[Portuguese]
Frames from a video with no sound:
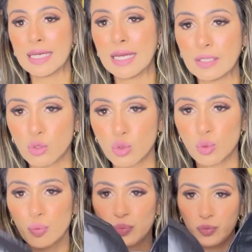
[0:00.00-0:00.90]
É isso.
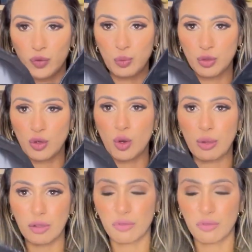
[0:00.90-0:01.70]
Vamos ver como é que